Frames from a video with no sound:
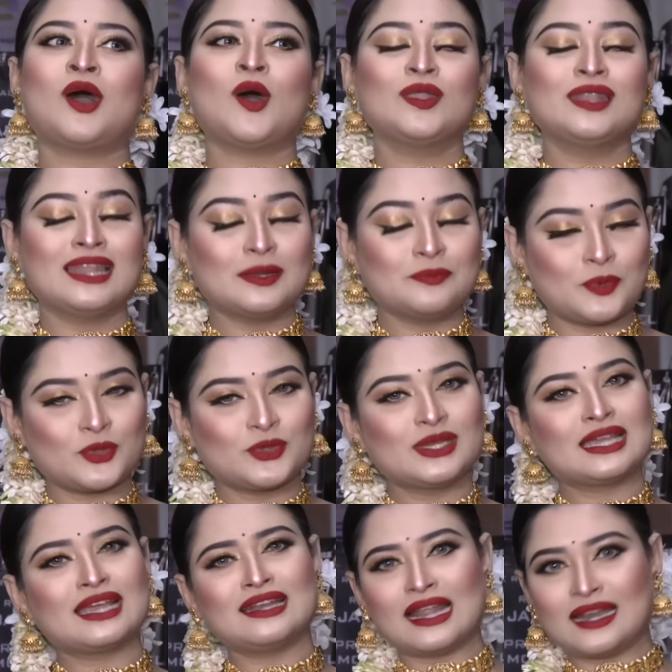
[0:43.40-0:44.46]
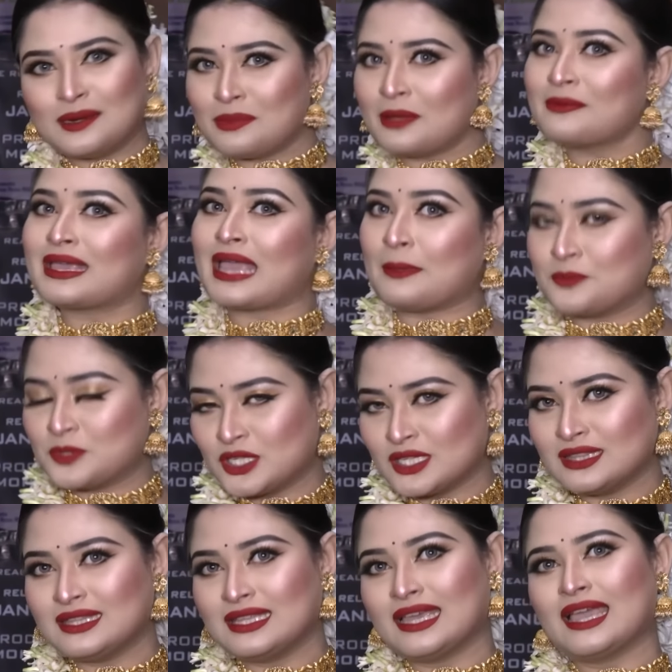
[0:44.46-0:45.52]
অনলাইন পত্রিকা নানানভাবে ক্যাপশন
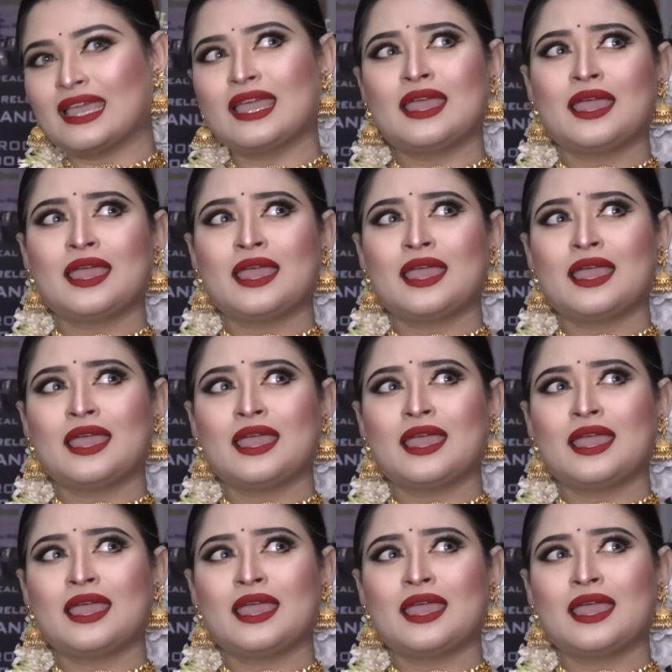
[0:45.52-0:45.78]
দিয়ে